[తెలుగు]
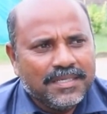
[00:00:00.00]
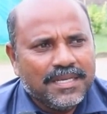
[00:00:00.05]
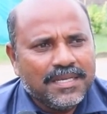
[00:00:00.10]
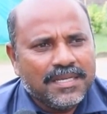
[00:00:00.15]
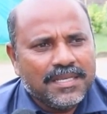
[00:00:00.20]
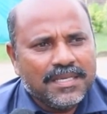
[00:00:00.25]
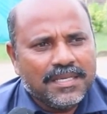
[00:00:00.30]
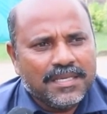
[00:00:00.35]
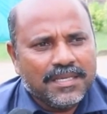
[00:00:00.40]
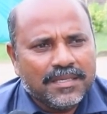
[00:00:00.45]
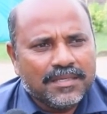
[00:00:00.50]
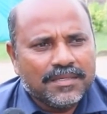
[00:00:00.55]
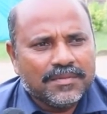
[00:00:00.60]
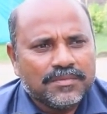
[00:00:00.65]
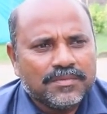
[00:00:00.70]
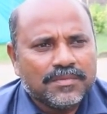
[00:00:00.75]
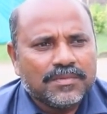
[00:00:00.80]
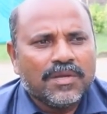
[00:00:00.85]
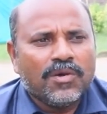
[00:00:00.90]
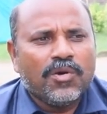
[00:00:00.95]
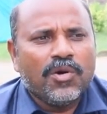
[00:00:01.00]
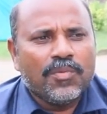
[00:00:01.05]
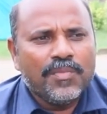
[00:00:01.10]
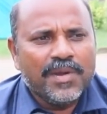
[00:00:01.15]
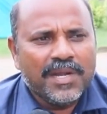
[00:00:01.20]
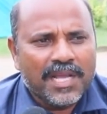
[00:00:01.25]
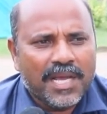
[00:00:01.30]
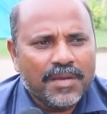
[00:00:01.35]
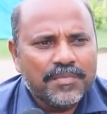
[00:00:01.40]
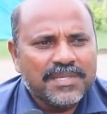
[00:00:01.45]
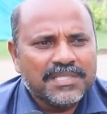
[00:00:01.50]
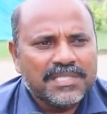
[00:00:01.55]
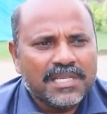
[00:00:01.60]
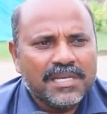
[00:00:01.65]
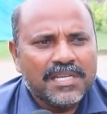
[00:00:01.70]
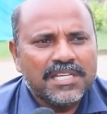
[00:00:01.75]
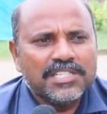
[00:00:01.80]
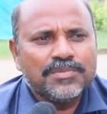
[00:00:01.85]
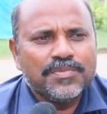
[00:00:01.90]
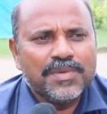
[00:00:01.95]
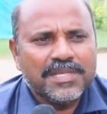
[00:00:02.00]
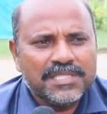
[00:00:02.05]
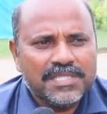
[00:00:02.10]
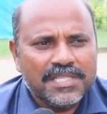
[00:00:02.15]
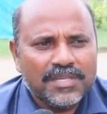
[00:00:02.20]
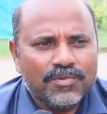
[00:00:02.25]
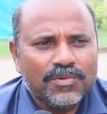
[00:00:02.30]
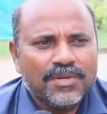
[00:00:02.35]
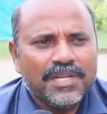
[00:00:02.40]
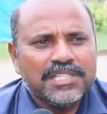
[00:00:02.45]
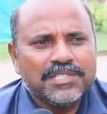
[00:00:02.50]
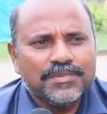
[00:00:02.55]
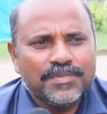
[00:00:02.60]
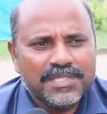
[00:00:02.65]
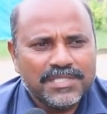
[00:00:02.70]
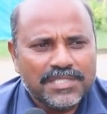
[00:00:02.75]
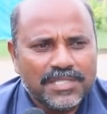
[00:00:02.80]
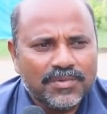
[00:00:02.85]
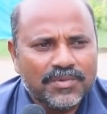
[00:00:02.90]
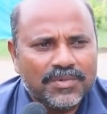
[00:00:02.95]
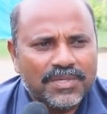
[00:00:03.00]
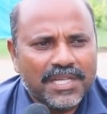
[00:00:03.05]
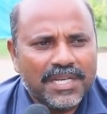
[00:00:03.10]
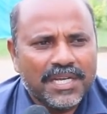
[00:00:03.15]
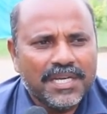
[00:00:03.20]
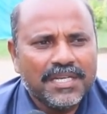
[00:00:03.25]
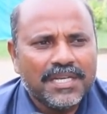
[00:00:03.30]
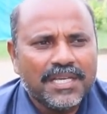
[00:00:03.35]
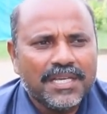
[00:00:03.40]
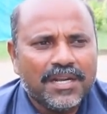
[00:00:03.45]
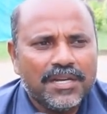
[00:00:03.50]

ఏంటి గవర్నమెంట్ ఆఫీసర్లు ఎస్టిమేషన్ ఇవ్వండి ఎస్టిమేషన్ ఇవ్వండి అని అంటే